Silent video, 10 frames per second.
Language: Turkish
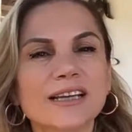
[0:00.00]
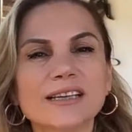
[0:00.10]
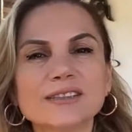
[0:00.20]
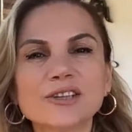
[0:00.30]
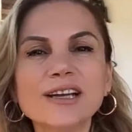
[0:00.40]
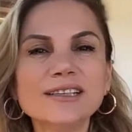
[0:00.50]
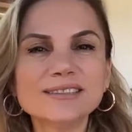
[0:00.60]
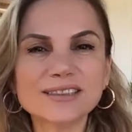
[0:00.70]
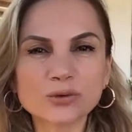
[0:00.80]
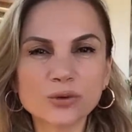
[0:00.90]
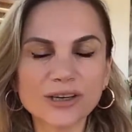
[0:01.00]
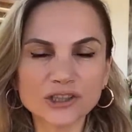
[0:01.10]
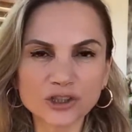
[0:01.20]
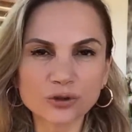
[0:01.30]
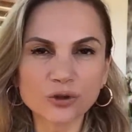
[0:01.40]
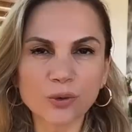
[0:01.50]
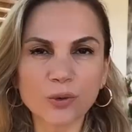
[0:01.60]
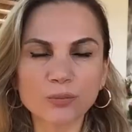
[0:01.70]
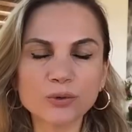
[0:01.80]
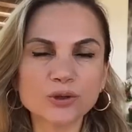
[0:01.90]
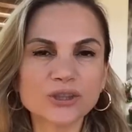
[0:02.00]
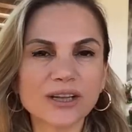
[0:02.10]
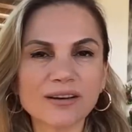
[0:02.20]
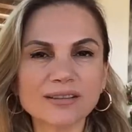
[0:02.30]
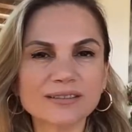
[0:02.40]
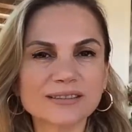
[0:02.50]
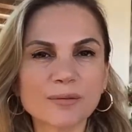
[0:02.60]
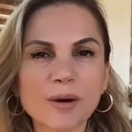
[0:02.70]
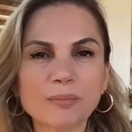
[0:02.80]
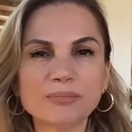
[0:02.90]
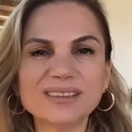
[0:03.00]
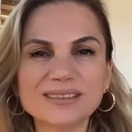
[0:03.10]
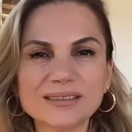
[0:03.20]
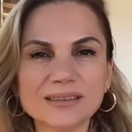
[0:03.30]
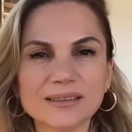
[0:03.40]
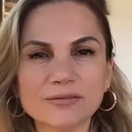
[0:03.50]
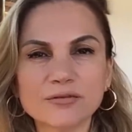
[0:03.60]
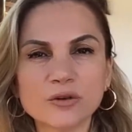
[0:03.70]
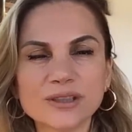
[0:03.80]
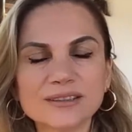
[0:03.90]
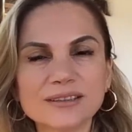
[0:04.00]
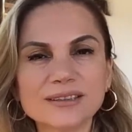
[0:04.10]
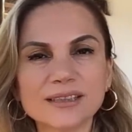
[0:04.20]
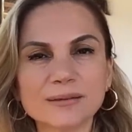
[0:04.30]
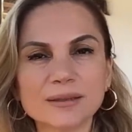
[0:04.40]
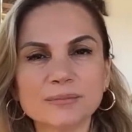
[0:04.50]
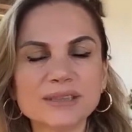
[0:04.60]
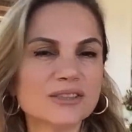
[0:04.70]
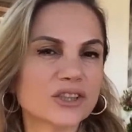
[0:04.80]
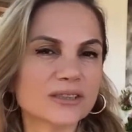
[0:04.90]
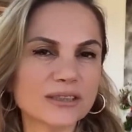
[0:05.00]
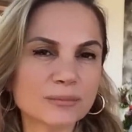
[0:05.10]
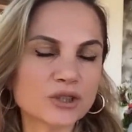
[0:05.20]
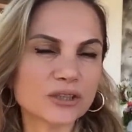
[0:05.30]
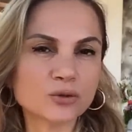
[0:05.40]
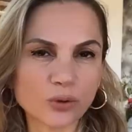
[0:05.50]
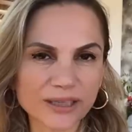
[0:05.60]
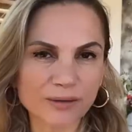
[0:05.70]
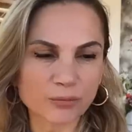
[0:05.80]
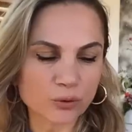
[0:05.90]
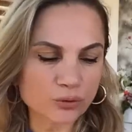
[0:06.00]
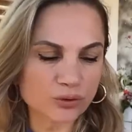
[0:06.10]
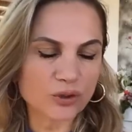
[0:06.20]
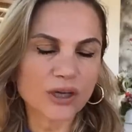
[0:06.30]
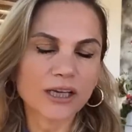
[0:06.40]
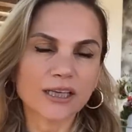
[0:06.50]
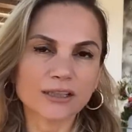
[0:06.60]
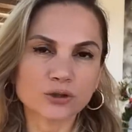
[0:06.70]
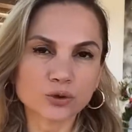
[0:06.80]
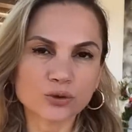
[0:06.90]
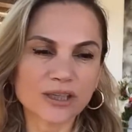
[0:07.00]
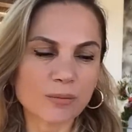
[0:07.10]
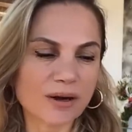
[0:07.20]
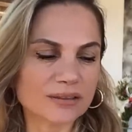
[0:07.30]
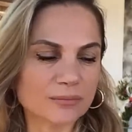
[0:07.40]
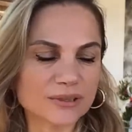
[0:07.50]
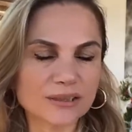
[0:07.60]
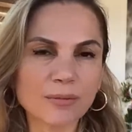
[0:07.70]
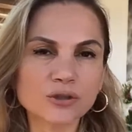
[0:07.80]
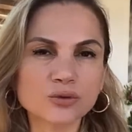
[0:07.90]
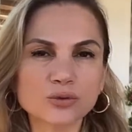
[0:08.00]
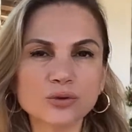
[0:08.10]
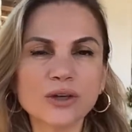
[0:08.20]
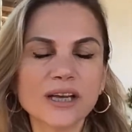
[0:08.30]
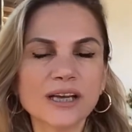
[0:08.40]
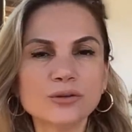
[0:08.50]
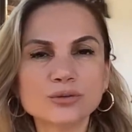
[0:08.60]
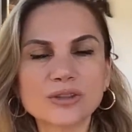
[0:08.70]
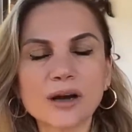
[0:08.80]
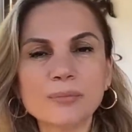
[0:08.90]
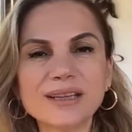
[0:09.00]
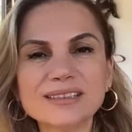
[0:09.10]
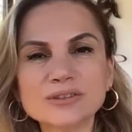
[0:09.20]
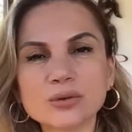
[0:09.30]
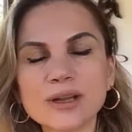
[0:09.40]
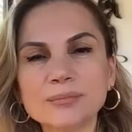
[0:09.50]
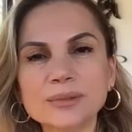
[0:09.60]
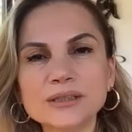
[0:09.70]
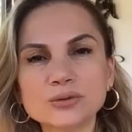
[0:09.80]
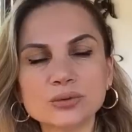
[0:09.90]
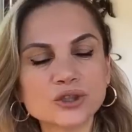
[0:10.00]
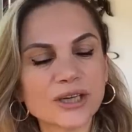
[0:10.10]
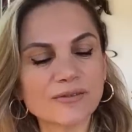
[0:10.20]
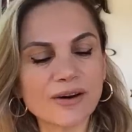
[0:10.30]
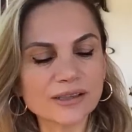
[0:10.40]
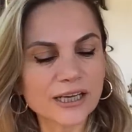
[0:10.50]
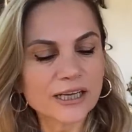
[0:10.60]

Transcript: e, rally sezonu açılıyor, bu işler artık tamam bitti, volatilite e, bitecek diye bir şey söyleyemiyoruz. E, şunlara baktığımız zaman çünkü henüz daha belirsiz olan bir sürü şey var.